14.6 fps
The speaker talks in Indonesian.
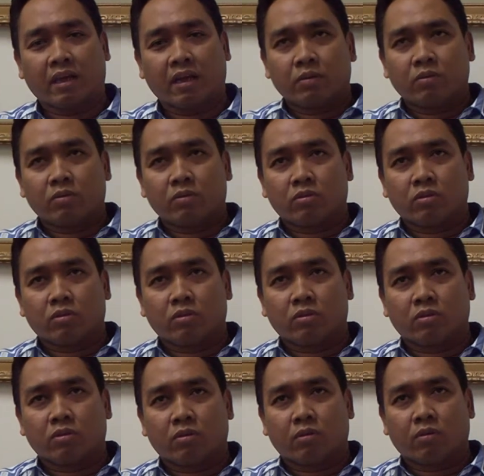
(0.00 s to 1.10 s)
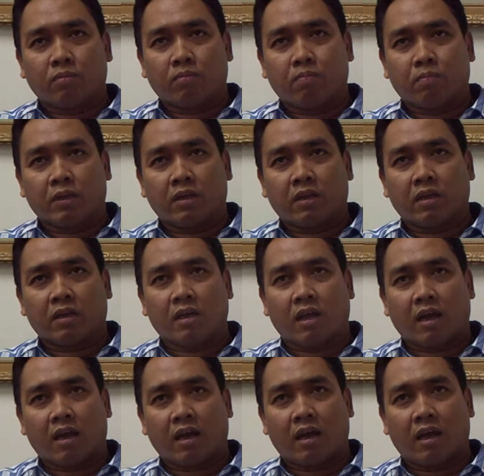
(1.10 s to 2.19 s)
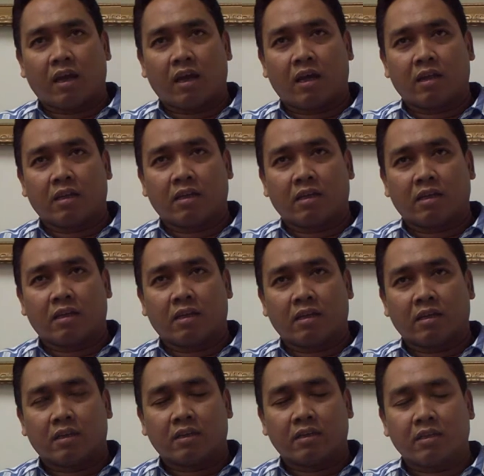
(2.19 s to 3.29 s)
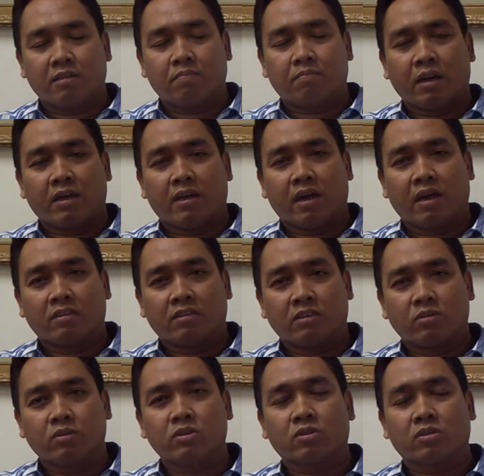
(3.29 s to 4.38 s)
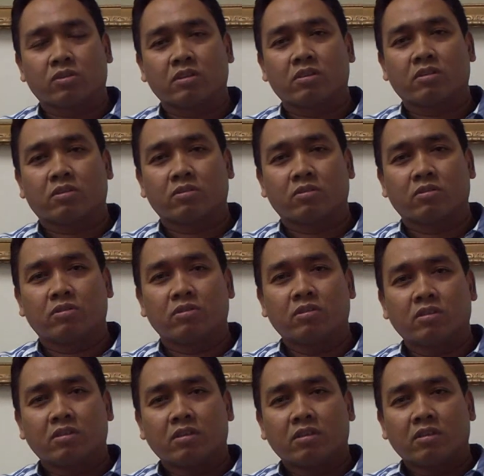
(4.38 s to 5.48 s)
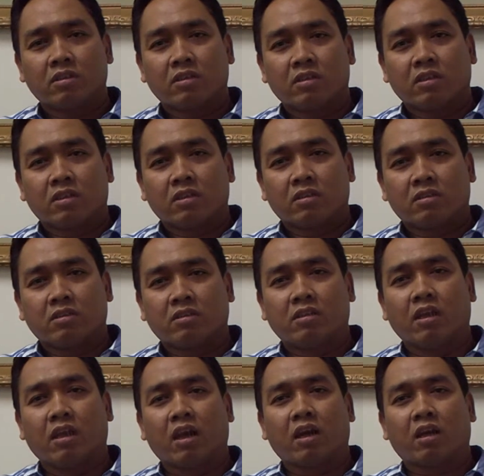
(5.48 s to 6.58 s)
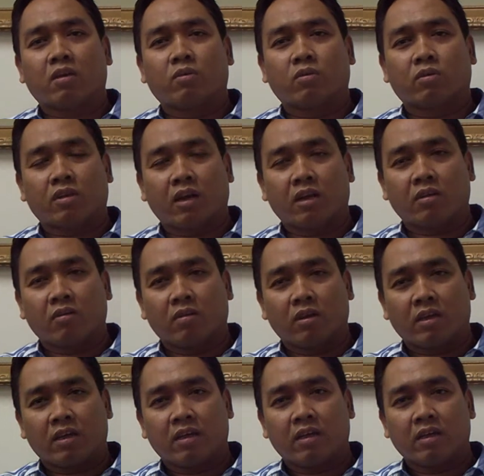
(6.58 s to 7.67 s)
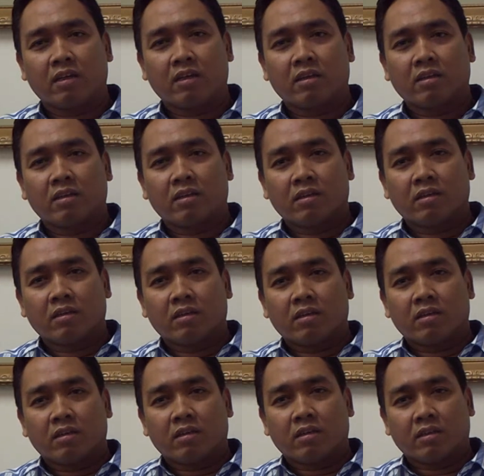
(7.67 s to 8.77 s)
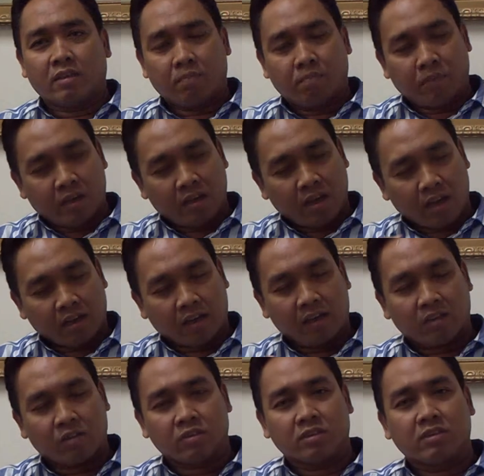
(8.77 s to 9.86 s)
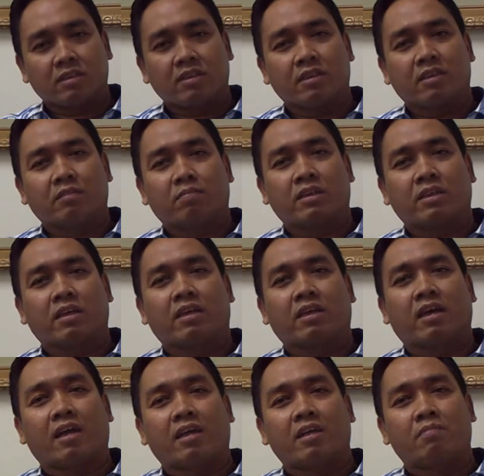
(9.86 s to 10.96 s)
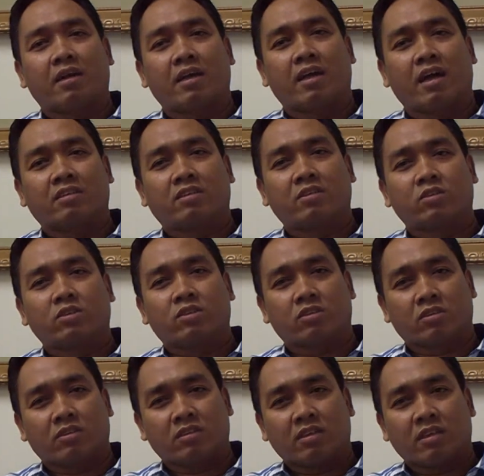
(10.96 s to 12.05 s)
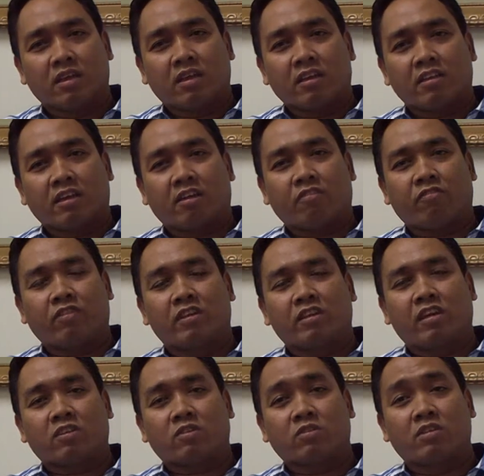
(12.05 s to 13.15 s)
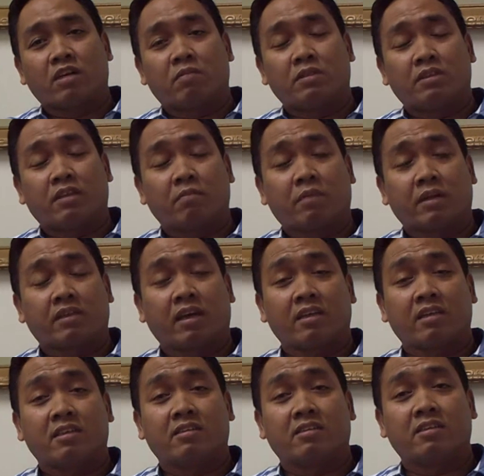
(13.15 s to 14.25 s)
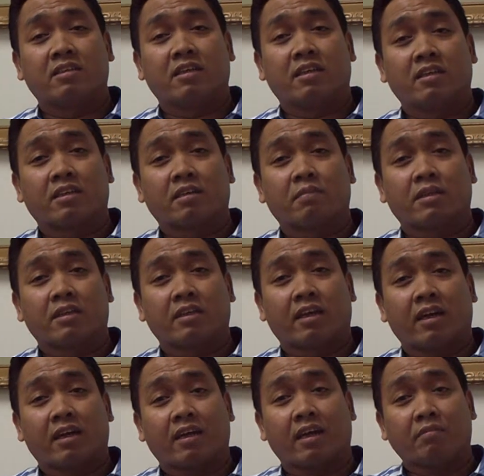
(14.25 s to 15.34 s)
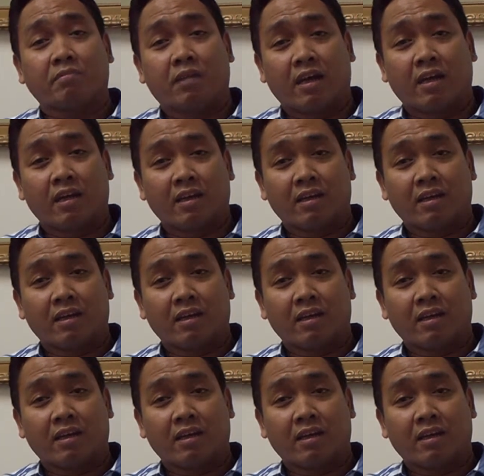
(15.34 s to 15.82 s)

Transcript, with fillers: Untuk penyelenggaraan ibadah haji khusus itu dilakukan oleh ya PIHK itu sendiri penyelenggara ibadah haji khusus travel yang sudah mendapatkan izin dari Kementerian Agama.